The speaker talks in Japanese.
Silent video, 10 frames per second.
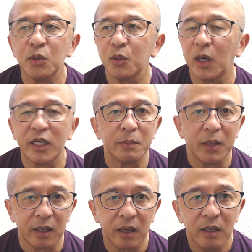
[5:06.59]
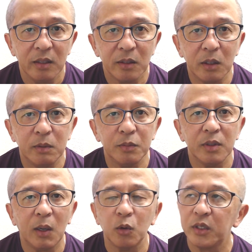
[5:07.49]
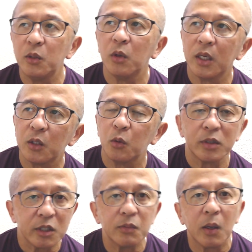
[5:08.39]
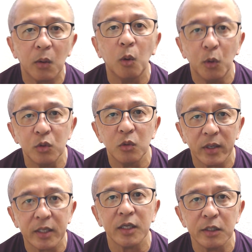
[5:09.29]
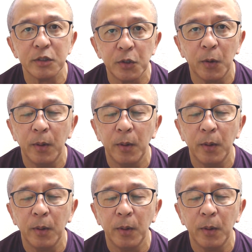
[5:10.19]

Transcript: その勝ち負けっていう部分が大きいのかなと私は思うわけなんですよ。